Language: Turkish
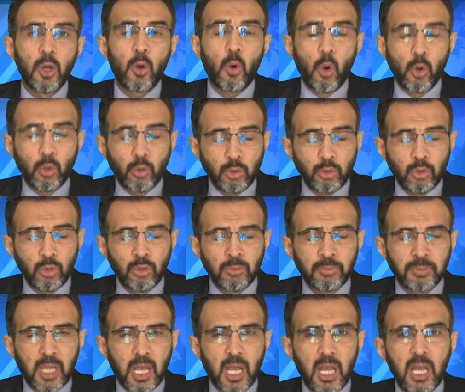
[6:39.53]

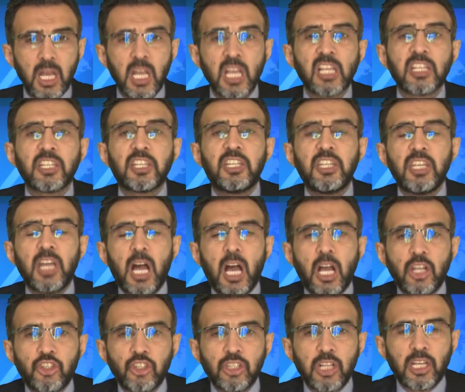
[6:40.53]
okuduğumda
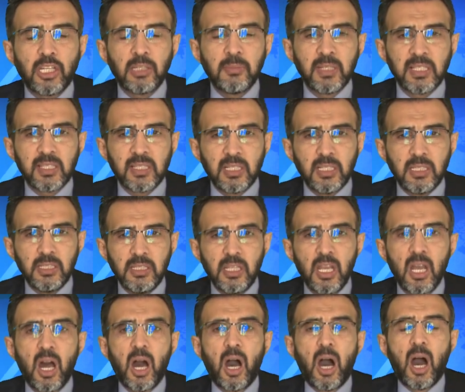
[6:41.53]
kiracılarımızın
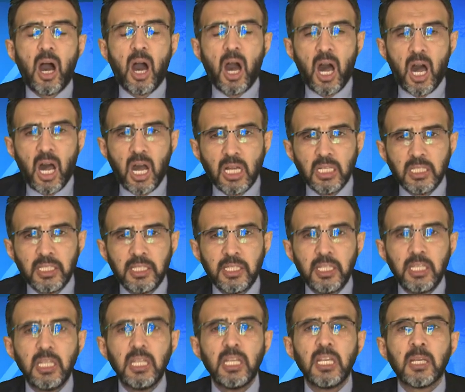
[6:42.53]

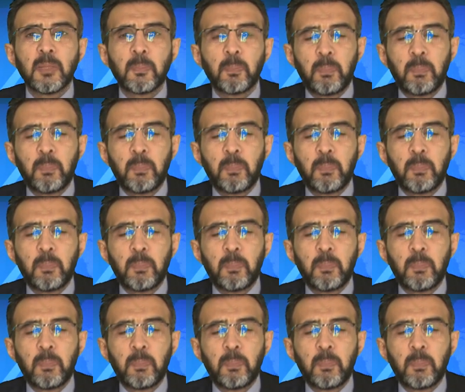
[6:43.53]
halini